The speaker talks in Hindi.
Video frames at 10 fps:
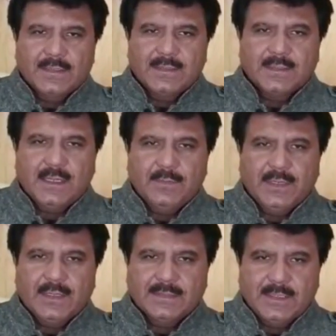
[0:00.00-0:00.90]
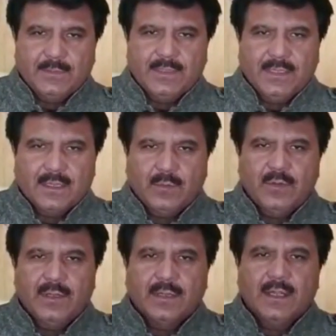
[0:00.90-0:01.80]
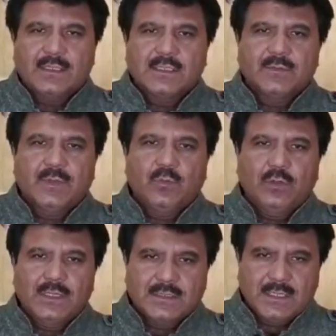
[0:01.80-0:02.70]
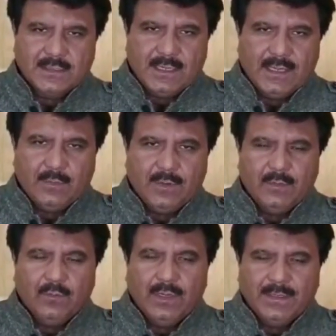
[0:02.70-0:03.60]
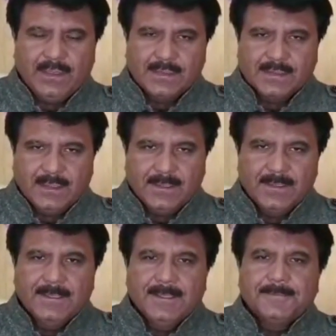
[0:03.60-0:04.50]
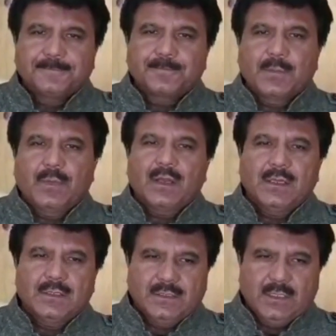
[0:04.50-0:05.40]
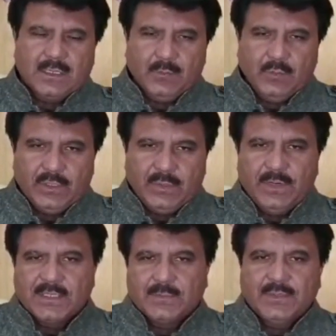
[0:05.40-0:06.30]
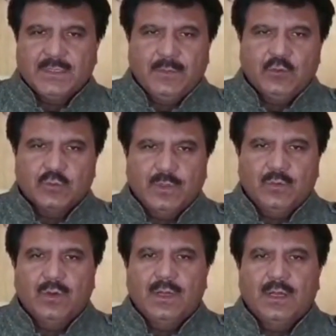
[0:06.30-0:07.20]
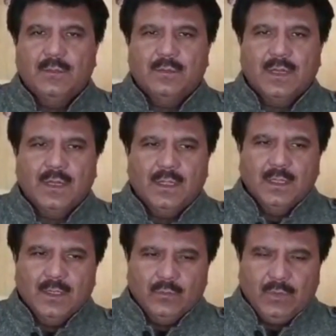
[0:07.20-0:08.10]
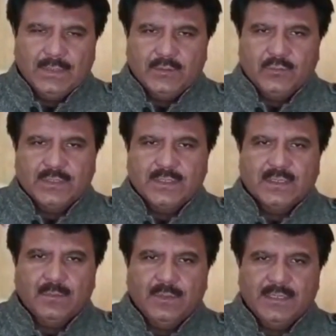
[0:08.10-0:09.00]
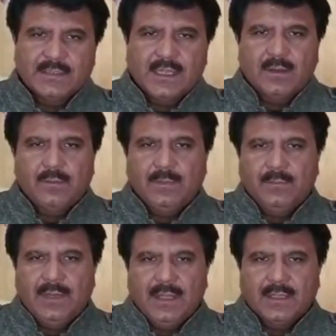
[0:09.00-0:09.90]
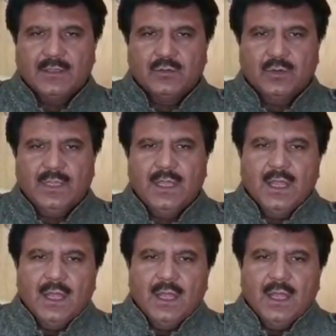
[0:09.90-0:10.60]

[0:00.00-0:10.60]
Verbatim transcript: क्लासेस का हमने कंसेप्ट दिया कम्युनिटी क्लासेस भी बहुत अच्छे चलाए हमारे वॉल्टियर्स ने बाकी जितने कम्युनिटी पार्टिसिपेशन भी उसमें हुआ आपका विलेज एजुकेशन कमेटी सारे मिल मिला के जो है